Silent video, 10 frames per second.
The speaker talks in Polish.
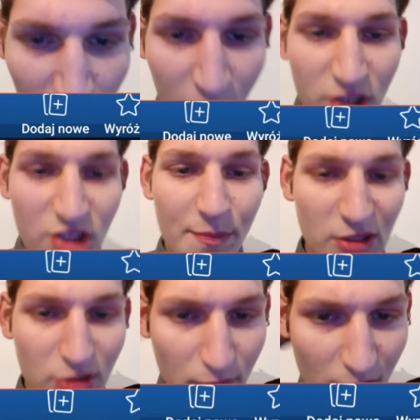Czy
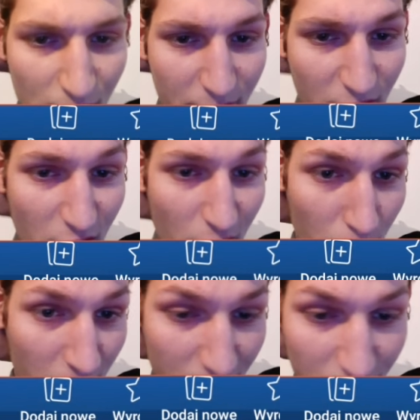pracowałem w
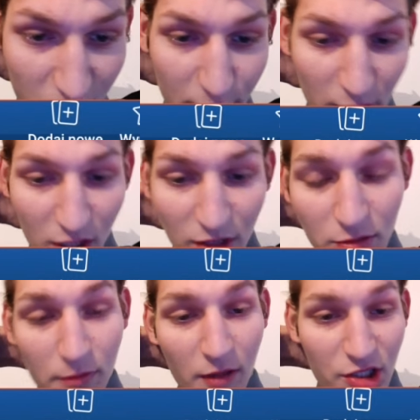jakiejkolwiek firmie? A to
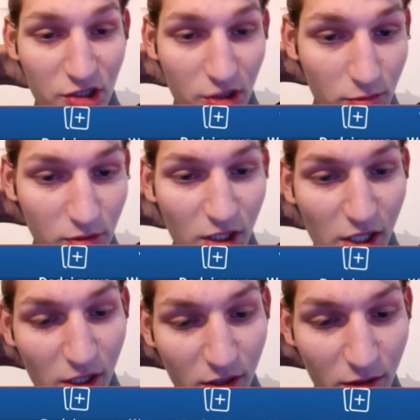właśnie,
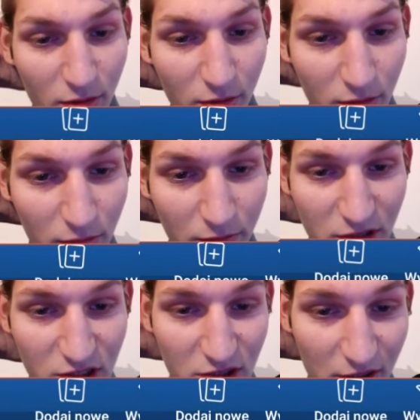tutaj tu
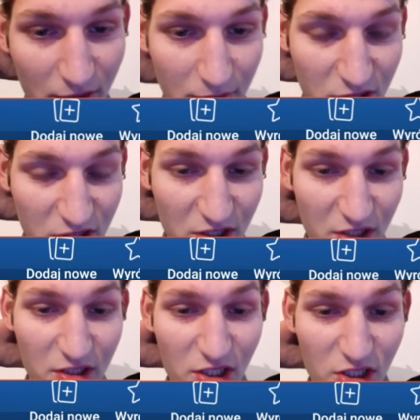widzę, że wszyscy
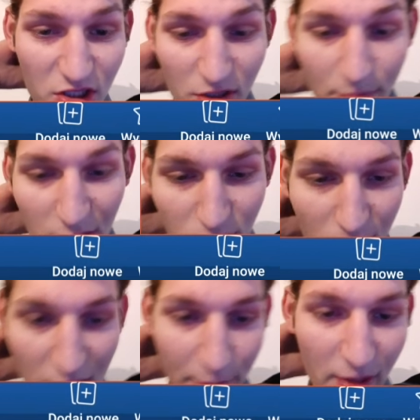jesteście, że
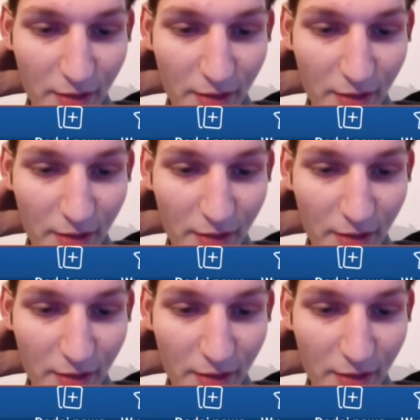pracowałem, a ja